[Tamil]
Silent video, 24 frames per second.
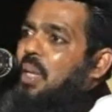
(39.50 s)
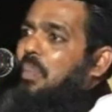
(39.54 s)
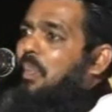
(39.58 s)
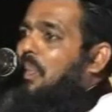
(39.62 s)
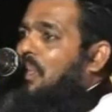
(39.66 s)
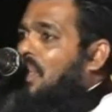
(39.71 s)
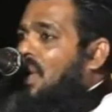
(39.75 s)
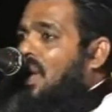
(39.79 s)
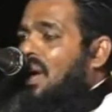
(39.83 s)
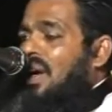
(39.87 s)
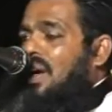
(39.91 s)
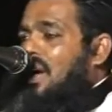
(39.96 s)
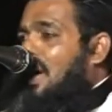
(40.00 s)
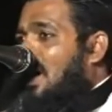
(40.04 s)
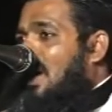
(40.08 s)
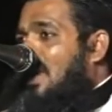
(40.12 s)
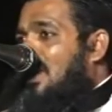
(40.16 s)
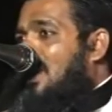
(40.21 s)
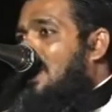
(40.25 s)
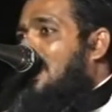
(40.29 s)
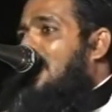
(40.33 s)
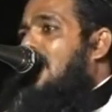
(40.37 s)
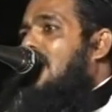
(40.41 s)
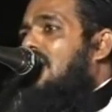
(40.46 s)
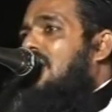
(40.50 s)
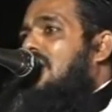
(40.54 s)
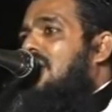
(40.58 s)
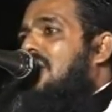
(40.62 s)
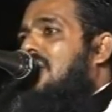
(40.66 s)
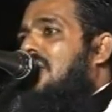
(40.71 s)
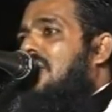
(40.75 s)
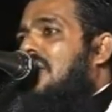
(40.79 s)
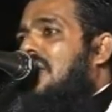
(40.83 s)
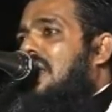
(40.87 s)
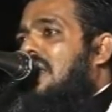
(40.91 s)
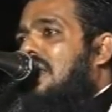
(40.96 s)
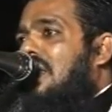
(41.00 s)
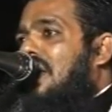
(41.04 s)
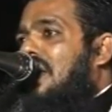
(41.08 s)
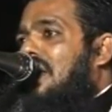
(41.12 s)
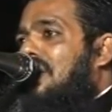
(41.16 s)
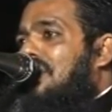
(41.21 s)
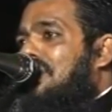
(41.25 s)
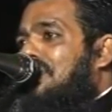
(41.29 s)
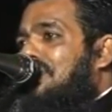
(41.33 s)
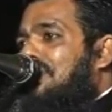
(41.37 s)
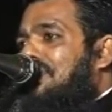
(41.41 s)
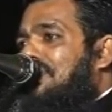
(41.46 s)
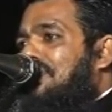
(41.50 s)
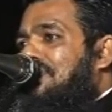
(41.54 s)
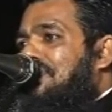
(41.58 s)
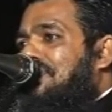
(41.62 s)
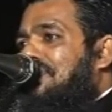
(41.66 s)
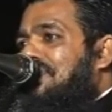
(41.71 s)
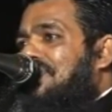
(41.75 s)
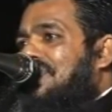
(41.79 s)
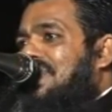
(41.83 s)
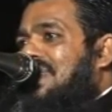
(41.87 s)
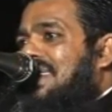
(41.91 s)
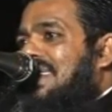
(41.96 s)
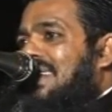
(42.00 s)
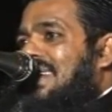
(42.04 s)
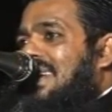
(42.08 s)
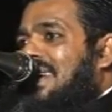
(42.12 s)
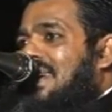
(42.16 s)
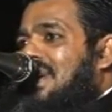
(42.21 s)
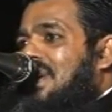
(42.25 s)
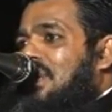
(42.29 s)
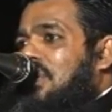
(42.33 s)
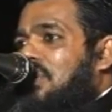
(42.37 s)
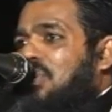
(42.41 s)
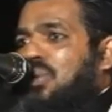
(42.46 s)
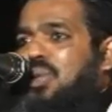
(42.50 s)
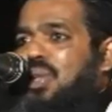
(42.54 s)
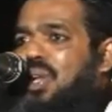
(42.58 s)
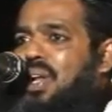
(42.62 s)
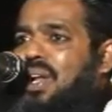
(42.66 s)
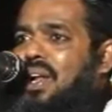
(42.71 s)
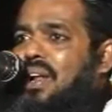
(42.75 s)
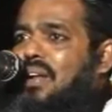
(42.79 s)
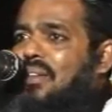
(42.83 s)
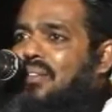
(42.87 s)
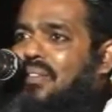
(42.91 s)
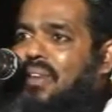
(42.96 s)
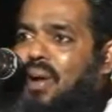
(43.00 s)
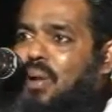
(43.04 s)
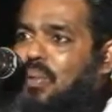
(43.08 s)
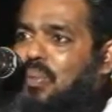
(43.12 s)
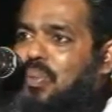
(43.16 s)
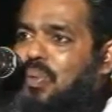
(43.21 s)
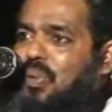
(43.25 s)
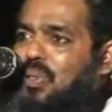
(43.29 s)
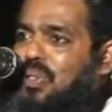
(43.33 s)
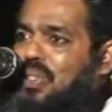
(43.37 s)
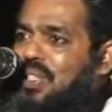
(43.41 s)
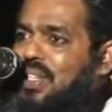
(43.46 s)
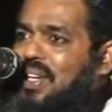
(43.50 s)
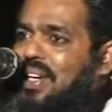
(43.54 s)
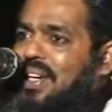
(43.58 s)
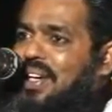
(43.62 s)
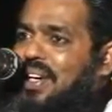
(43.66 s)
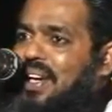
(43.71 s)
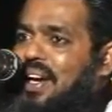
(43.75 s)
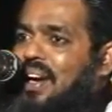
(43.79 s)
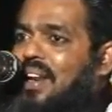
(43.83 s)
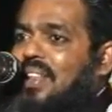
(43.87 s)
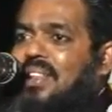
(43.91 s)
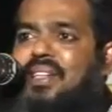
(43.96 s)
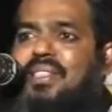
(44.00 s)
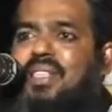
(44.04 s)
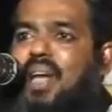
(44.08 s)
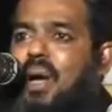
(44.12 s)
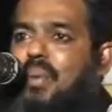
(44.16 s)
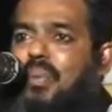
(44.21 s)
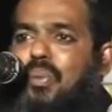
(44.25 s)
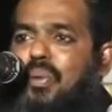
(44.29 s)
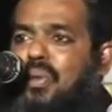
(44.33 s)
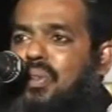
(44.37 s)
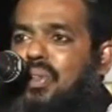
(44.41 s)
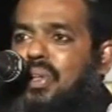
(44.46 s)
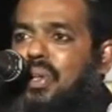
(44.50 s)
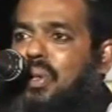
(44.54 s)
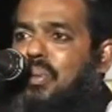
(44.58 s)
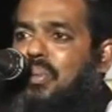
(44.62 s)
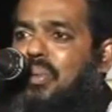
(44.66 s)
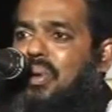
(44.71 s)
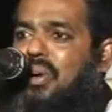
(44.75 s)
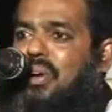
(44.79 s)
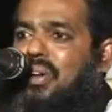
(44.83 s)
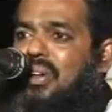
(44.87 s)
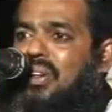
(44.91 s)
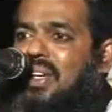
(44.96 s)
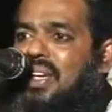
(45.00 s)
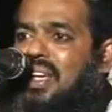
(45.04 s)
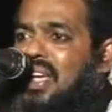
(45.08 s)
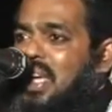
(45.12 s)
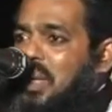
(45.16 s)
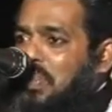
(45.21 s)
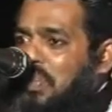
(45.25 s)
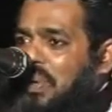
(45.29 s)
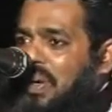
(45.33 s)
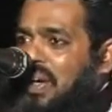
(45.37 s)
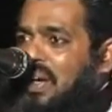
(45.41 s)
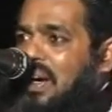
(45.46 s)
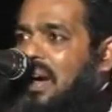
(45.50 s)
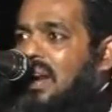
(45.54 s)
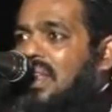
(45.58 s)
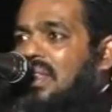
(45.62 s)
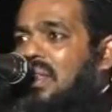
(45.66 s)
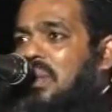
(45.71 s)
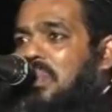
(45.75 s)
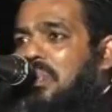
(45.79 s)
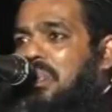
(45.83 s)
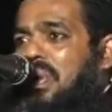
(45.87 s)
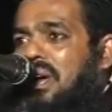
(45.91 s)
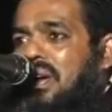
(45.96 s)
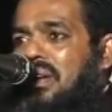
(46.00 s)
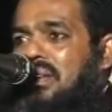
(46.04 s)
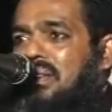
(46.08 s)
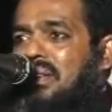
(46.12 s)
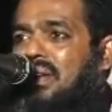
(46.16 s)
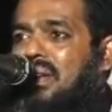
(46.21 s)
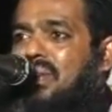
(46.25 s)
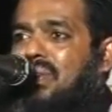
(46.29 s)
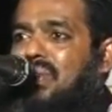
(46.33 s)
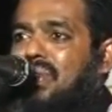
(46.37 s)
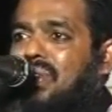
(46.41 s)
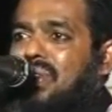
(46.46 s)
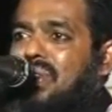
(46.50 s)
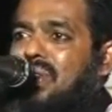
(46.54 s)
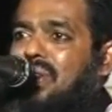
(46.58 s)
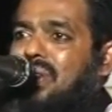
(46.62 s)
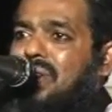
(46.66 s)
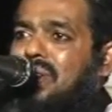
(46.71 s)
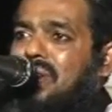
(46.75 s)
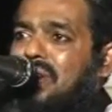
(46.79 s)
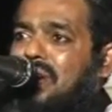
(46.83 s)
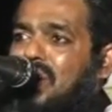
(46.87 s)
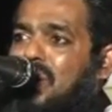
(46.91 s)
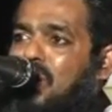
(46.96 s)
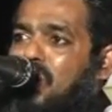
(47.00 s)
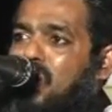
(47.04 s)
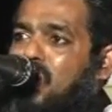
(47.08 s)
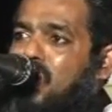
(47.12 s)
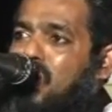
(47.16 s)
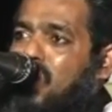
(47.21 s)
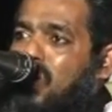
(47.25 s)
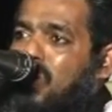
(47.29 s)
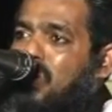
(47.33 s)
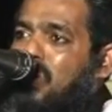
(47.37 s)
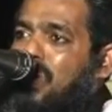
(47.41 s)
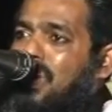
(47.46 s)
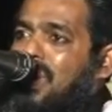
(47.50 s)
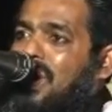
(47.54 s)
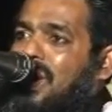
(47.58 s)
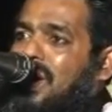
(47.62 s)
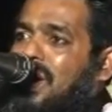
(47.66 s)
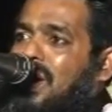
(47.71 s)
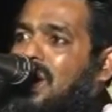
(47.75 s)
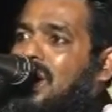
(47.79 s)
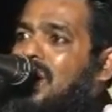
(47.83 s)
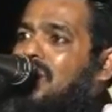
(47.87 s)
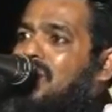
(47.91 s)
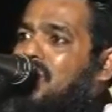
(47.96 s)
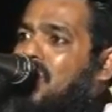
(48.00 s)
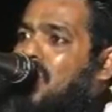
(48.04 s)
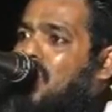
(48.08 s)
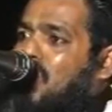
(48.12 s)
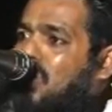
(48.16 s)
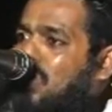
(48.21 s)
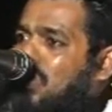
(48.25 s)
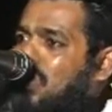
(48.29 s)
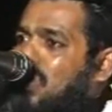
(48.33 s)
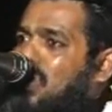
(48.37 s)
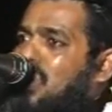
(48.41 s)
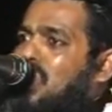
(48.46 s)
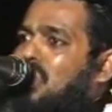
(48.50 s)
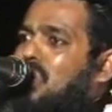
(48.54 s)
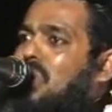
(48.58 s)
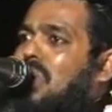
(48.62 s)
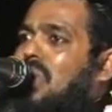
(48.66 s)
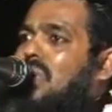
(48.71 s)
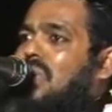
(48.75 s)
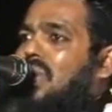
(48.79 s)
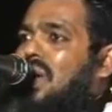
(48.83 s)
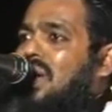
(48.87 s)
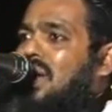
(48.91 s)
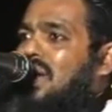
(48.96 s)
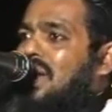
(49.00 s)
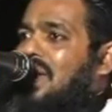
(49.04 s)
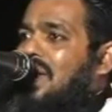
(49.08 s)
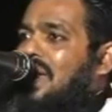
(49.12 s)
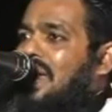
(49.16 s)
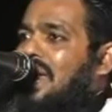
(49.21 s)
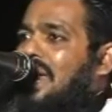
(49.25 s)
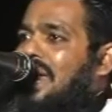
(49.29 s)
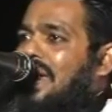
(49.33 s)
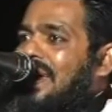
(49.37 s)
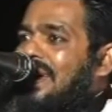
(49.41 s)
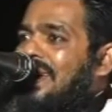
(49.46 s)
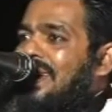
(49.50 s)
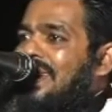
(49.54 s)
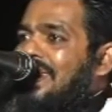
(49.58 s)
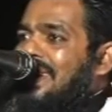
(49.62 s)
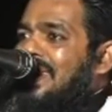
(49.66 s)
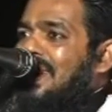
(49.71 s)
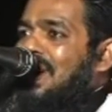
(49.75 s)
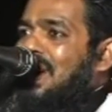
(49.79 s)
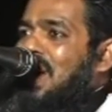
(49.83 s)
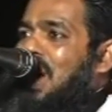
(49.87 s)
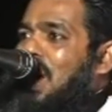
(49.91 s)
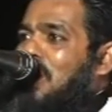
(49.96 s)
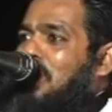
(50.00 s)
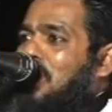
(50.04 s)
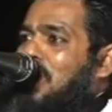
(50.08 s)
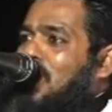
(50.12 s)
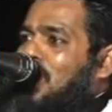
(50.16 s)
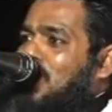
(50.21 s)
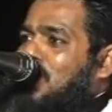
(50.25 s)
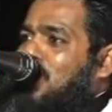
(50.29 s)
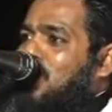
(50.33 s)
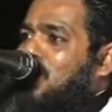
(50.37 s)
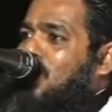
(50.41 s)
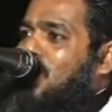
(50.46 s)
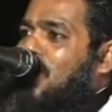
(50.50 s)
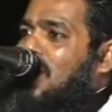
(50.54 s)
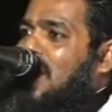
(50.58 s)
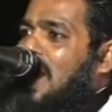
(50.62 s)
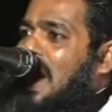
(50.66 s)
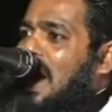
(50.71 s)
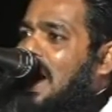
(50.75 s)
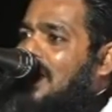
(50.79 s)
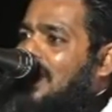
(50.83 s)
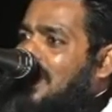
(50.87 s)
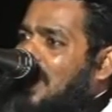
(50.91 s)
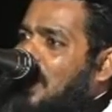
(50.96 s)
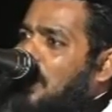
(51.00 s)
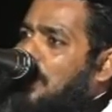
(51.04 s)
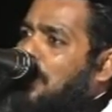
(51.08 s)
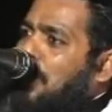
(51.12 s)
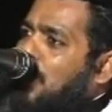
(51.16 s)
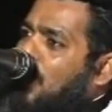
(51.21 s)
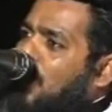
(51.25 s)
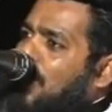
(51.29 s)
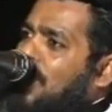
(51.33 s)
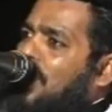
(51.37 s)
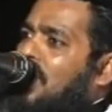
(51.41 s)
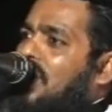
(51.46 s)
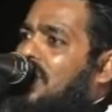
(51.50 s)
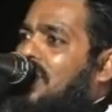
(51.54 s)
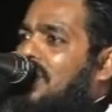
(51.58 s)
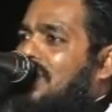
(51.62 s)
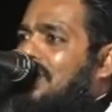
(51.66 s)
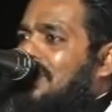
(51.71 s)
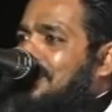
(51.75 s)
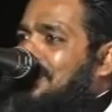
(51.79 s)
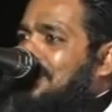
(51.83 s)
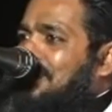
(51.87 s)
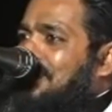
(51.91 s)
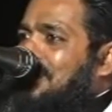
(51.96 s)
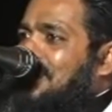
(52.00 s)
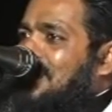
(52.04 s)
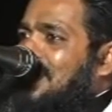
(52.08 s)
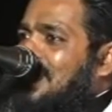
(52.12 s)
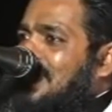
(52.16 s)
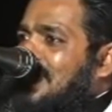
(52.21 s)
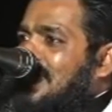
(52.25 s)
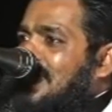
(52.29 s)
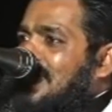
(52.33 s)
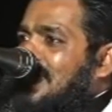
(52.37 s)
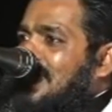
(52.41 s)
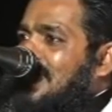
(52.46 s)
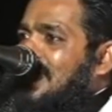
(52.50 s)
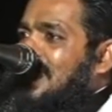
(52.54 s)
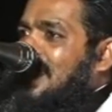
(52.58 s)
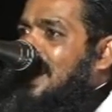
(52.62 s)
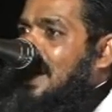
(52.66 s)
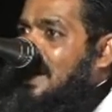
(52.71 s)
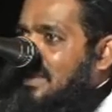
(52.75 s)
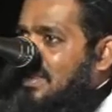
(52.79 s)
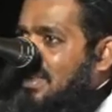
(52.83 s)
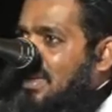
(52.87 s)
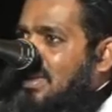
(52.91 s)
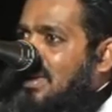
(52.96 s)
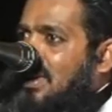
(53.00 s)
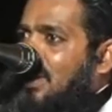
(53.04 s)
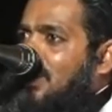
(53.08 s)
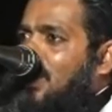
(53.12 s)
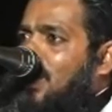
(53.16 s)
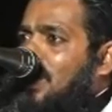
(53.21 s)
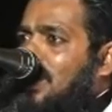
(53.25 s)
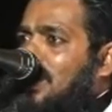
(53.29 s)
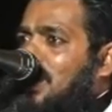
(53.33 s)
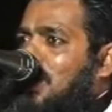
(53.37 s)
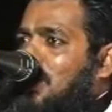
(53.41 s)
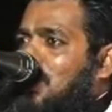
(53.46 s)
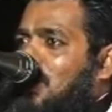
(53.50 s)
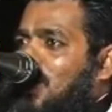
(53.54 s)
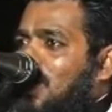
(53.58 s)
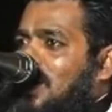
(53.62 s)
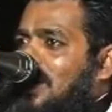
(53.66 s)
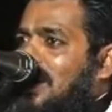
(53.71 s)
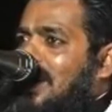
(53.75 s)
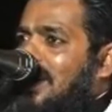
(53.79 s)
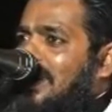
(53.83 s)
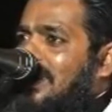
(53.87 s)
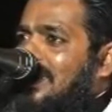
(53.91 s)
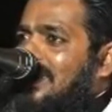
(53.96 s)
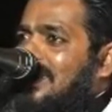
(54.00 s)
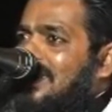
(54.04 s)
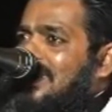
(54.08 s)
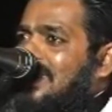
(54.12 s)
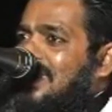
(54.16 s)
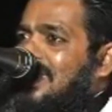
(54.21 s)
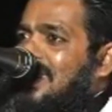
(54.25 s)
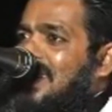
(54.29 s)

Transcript: இப்போவெல்லாம் கழுதையே அதை திங்கிறதில்ல முதலெல்லாம் வால் போஸ்ட்டை கழுதை சாப்பிடும் தெரியுமா இப்போ கழுதை பக்கத்தில் வந்து அட கொடுமை ஏண்டா இவ்வளோ மோசமாகடா இருக்கீங்க அப்படின்னு சொல்லி அதே போயிடுது கழுதைக்கு வெட்கம் வருகிறது